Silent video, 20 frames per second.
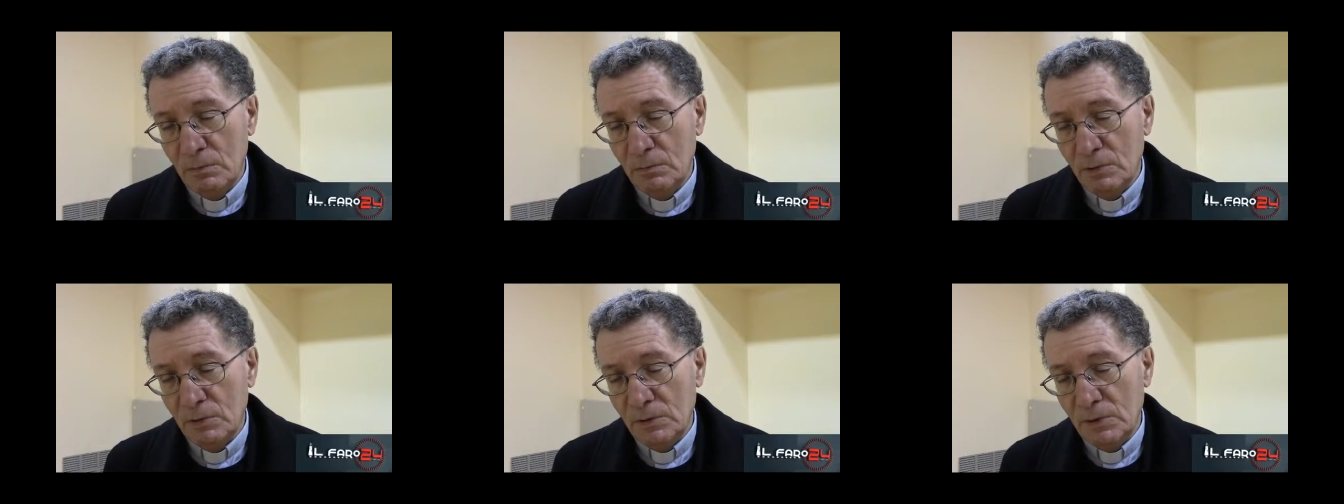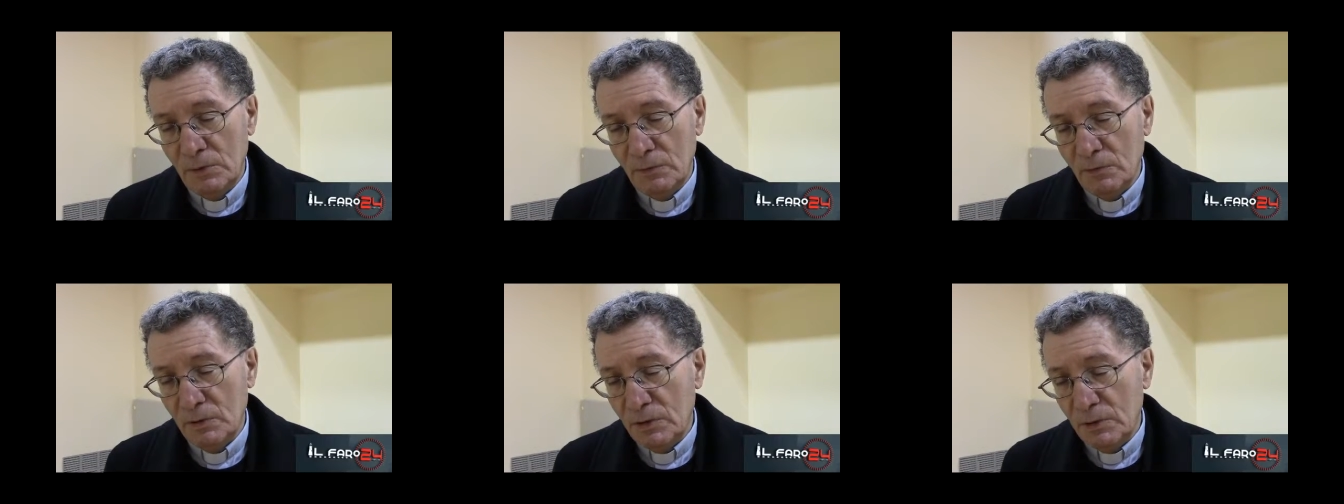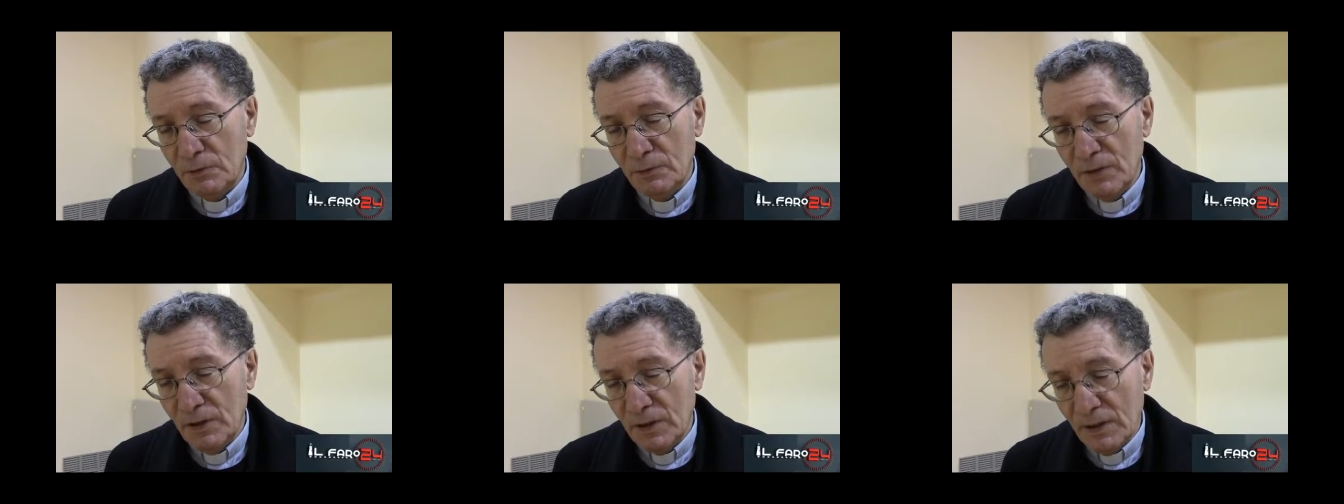un motivo
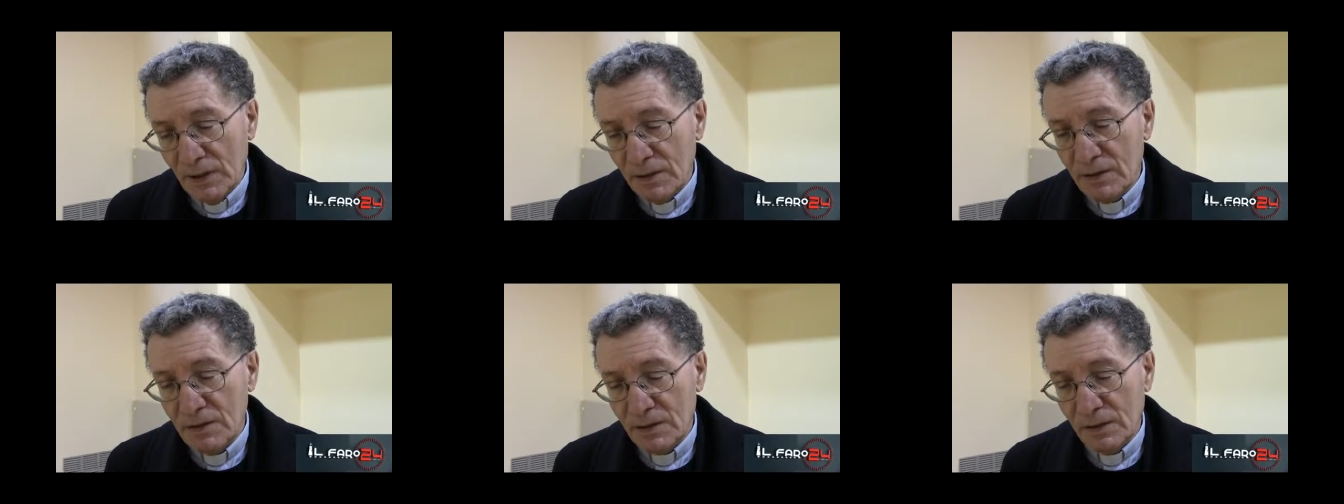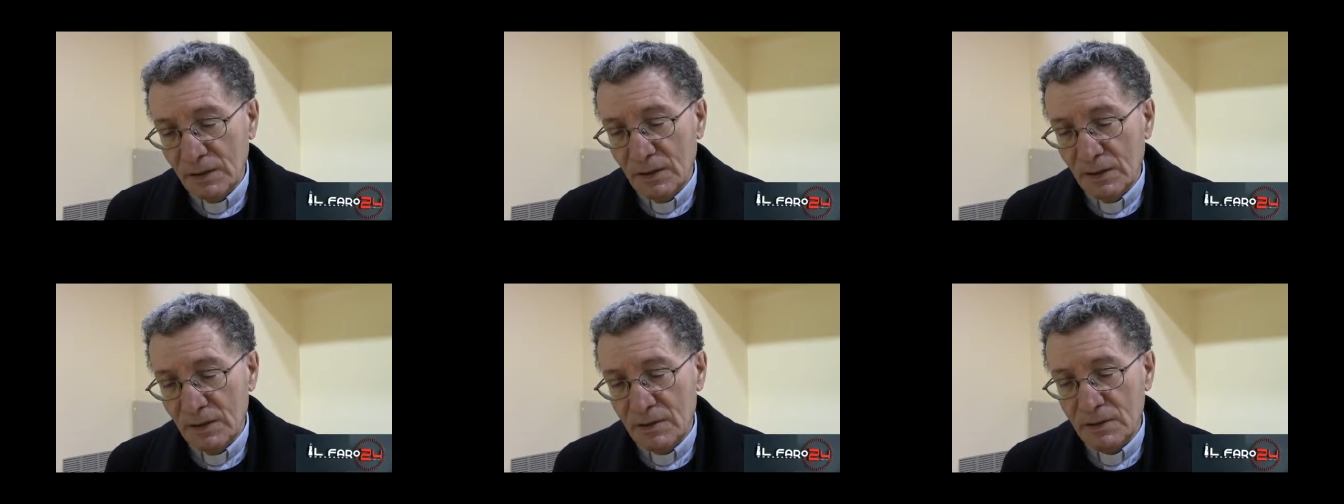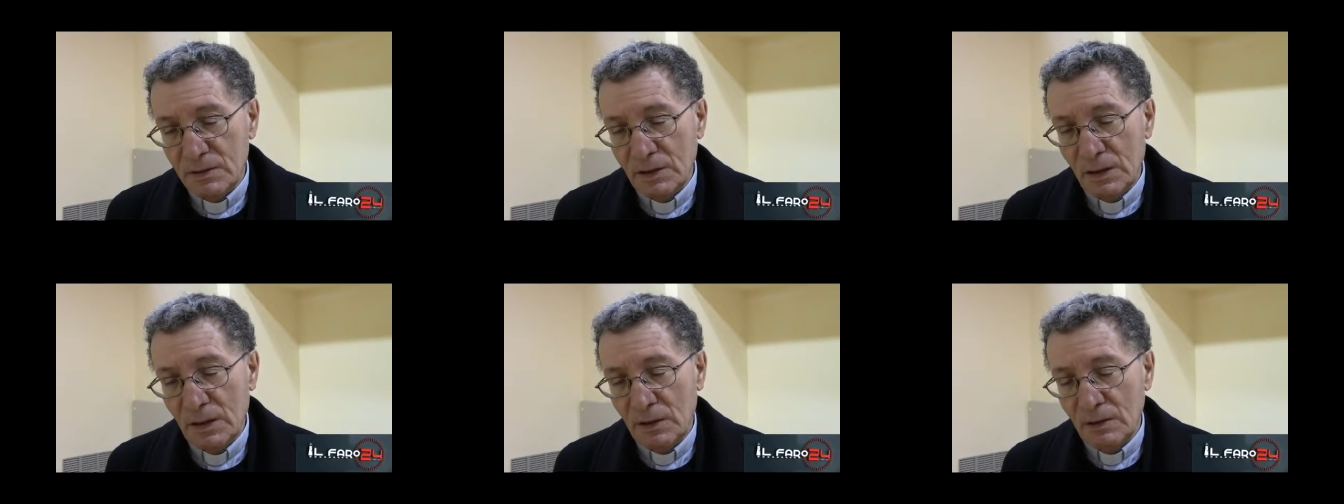di fierezza
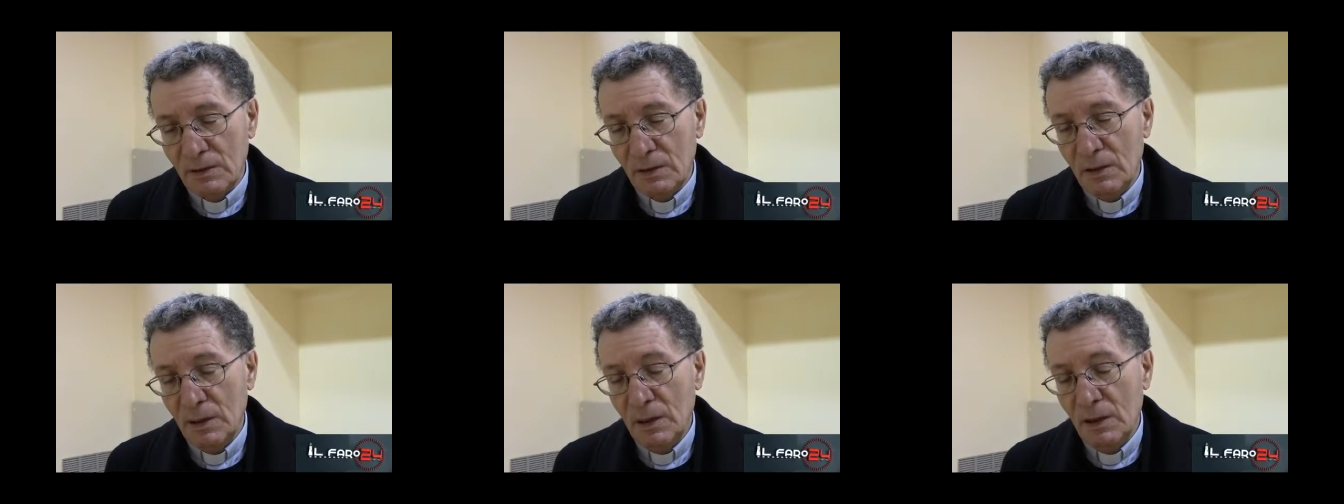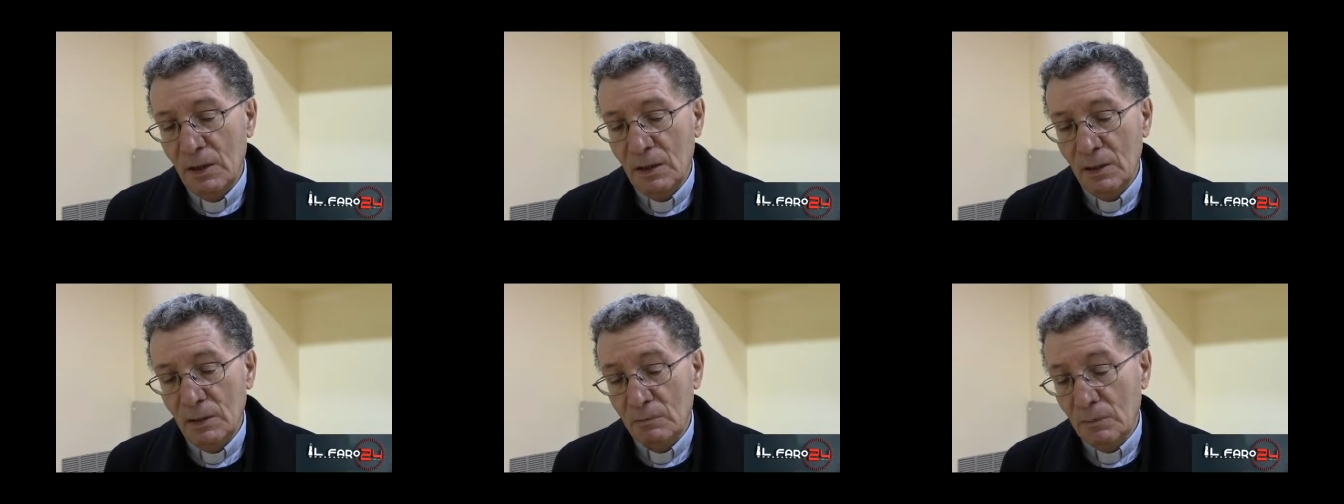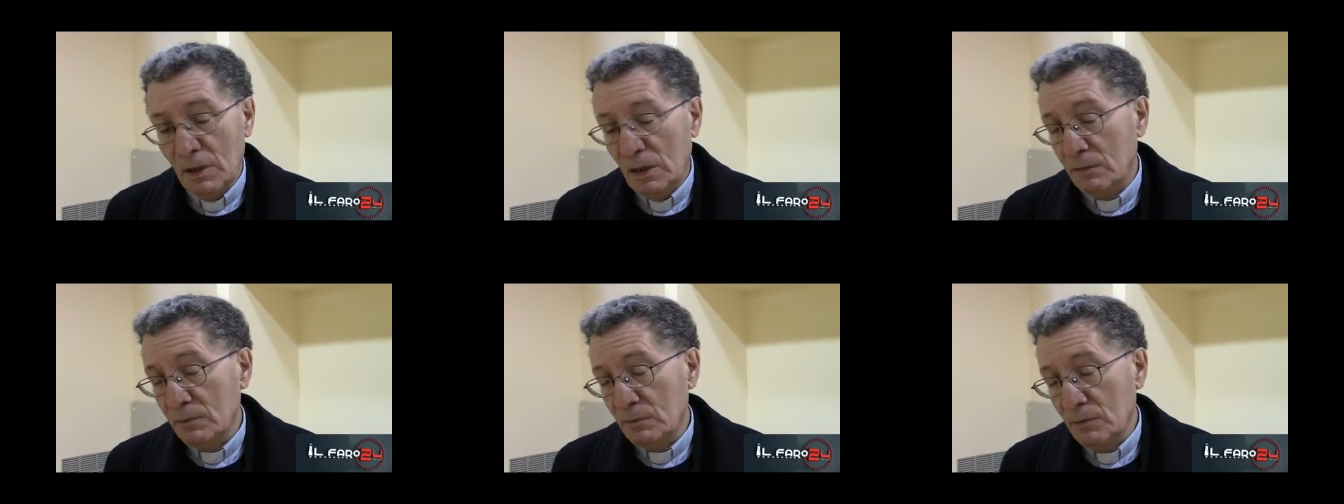cristiana,
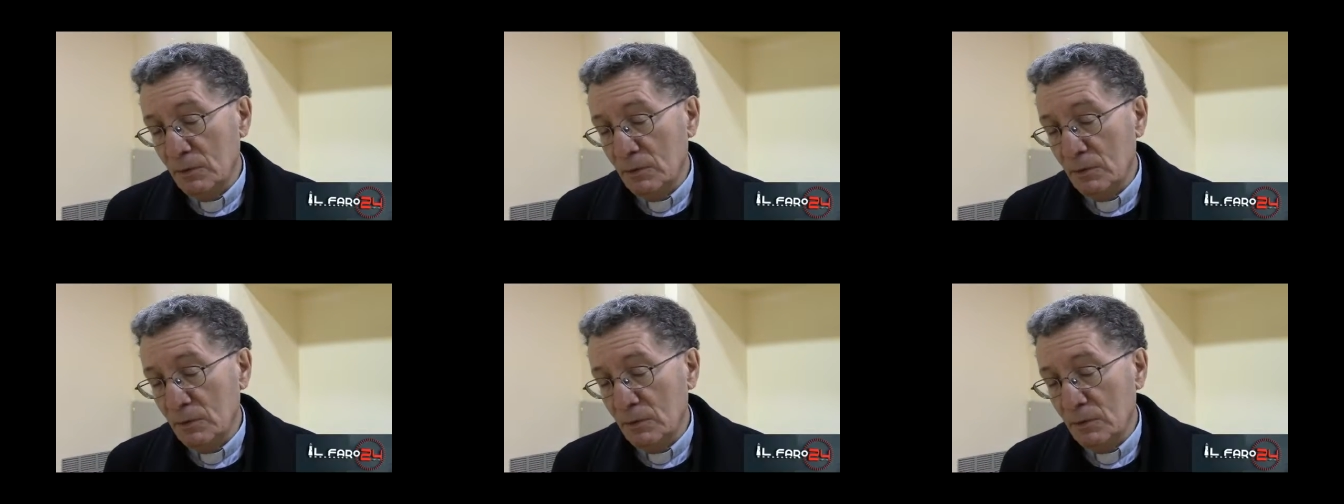ma